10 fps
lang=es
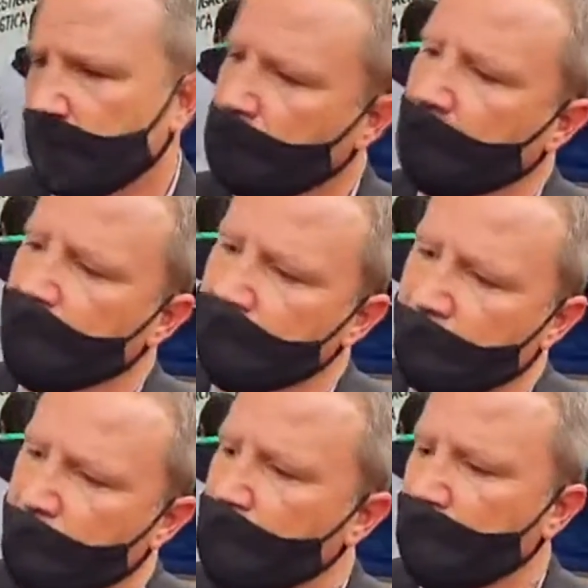Porque
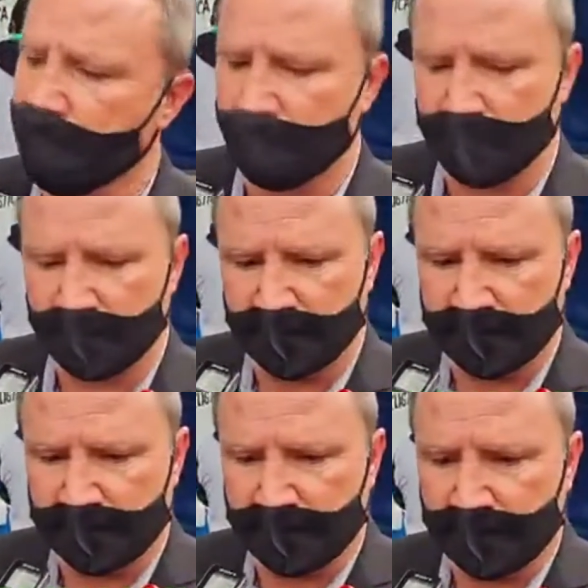mientras ellos
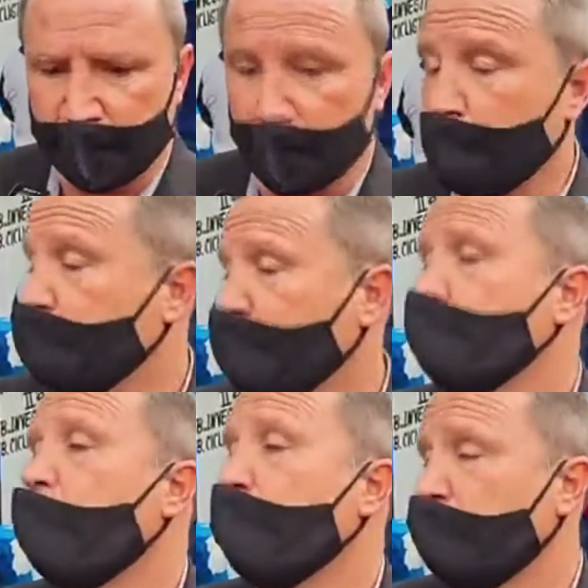
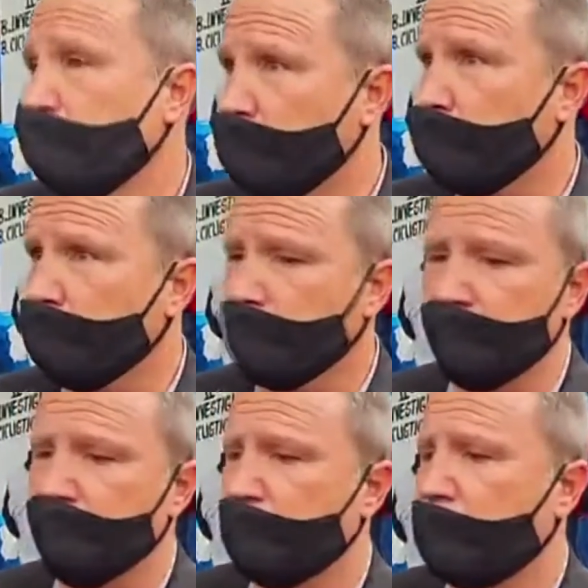usufructuaban los fondos de la
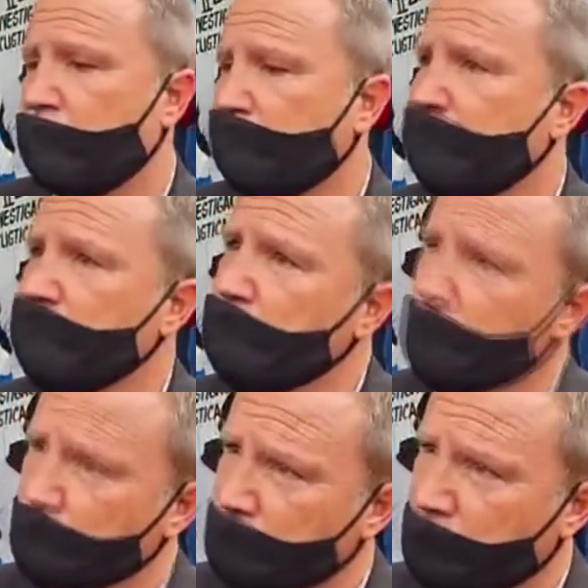universidad, había
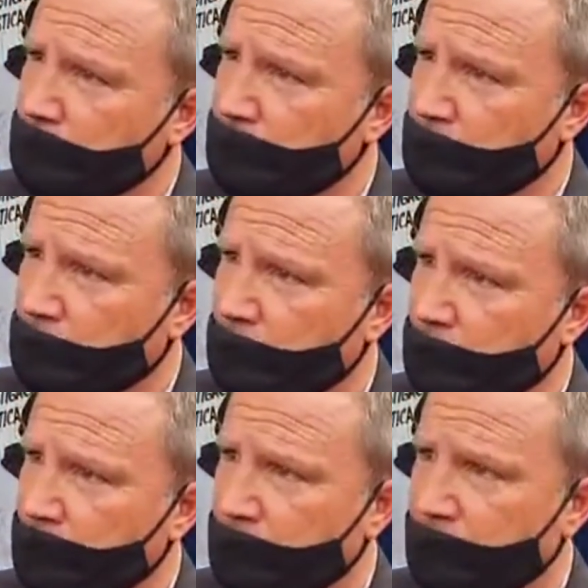chicos que no tenían
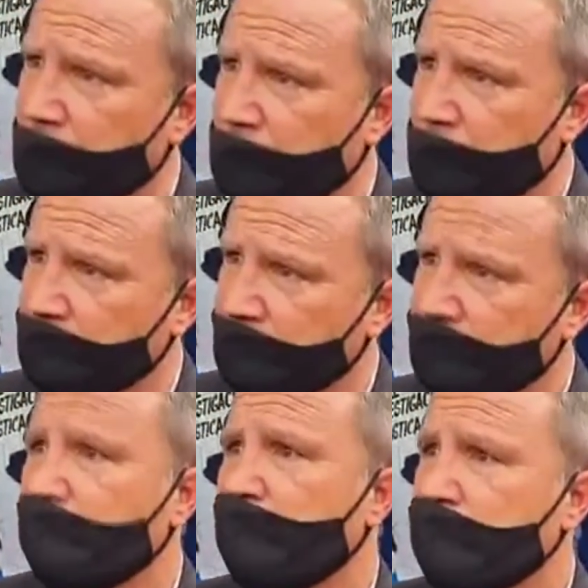para, ir a clase, hay
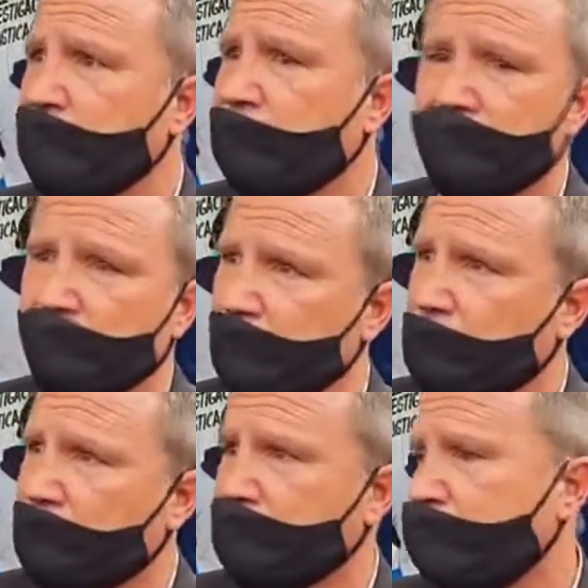chicos de Bichigasta, no
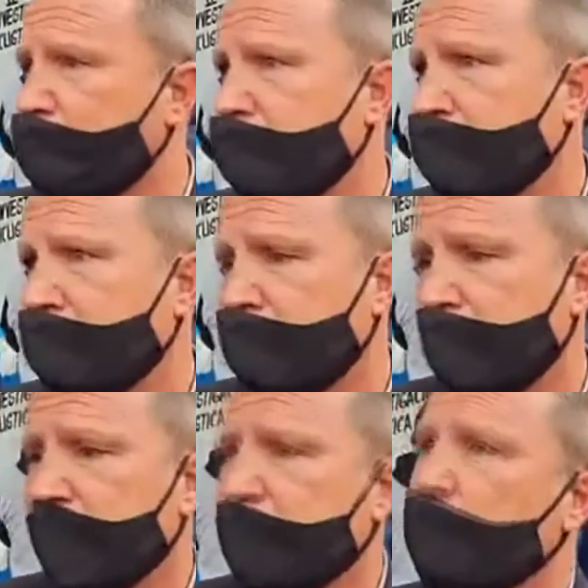gasta, gasta,
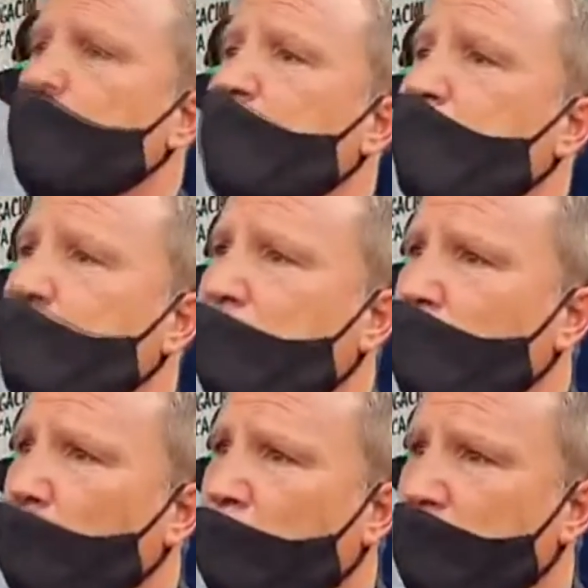que no tenían para
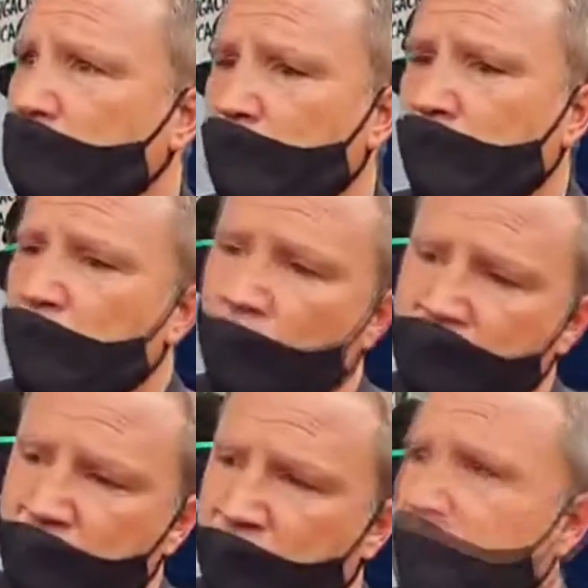el boleto, o
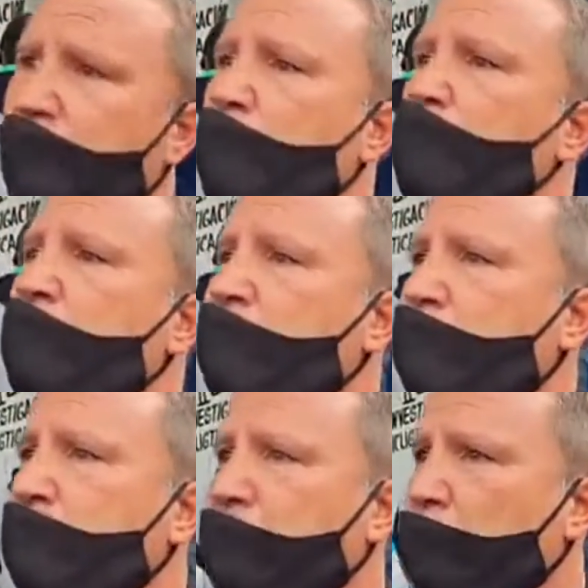si llegaban no
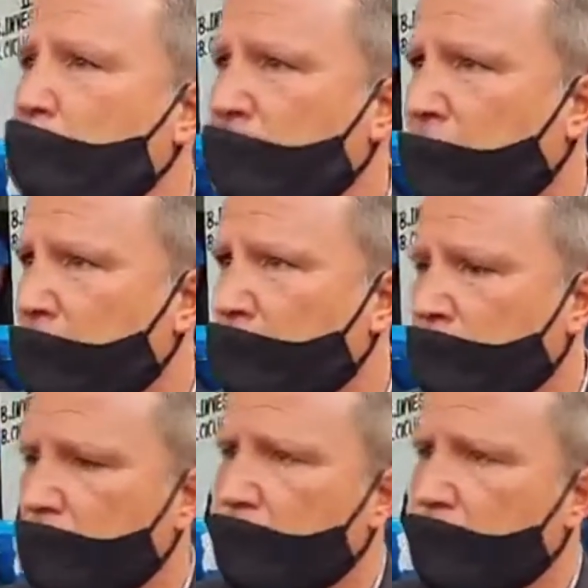tenían para comer algo.